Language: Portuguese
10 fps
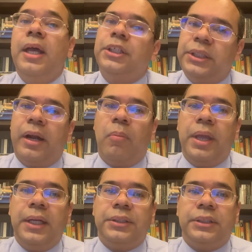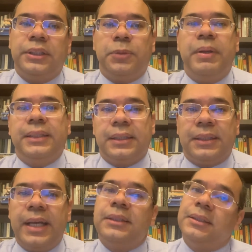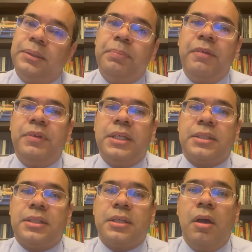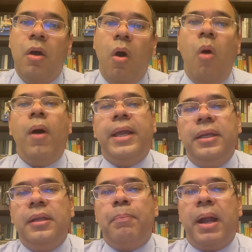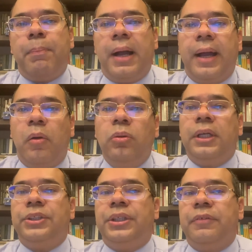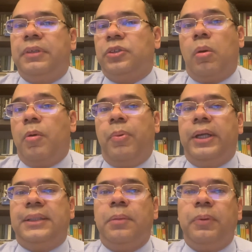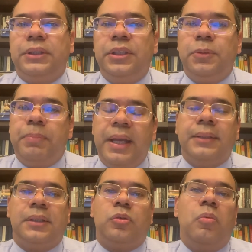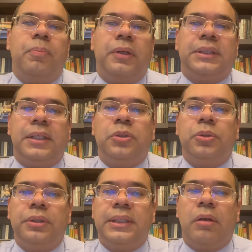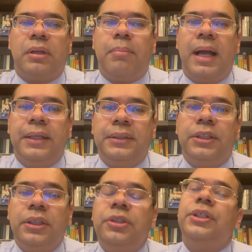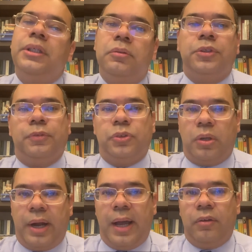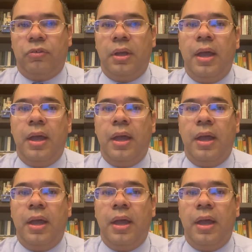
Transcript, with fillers: geralmente despesas estas imprevistas, ou ainda para pagar outras dívidas, como por exemplo as despesas com o um processo judicial trabalhista de antigos funcionários.